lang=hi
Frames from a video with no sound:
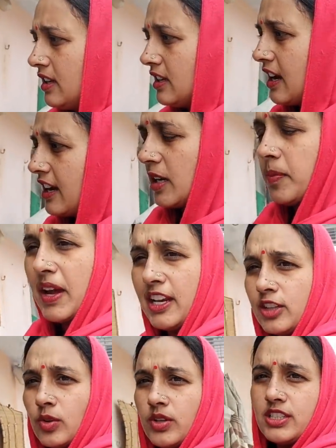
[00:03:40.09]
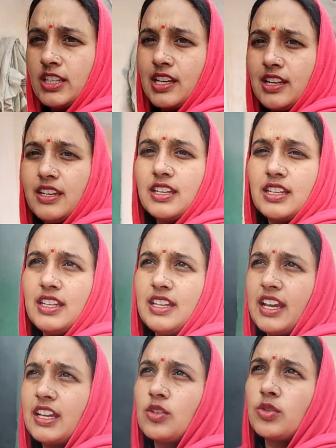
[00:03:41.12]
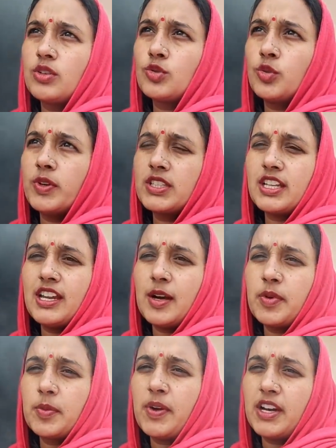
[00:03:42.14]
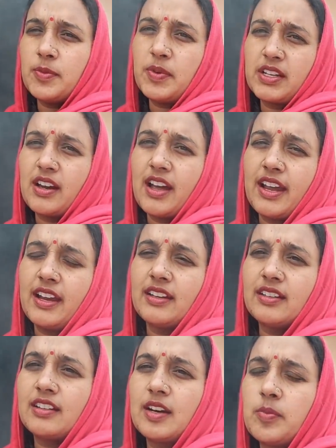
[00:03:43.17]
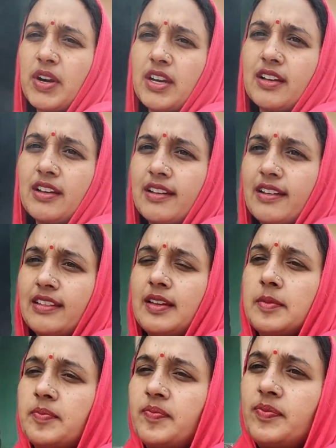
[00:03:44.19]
यहाँ की पहले थोड़ी सी क्लीनिंग की है क्योंकि सुबह से यहाँ पर पानी पक रहा है गर्म पानी कर रहे थे हम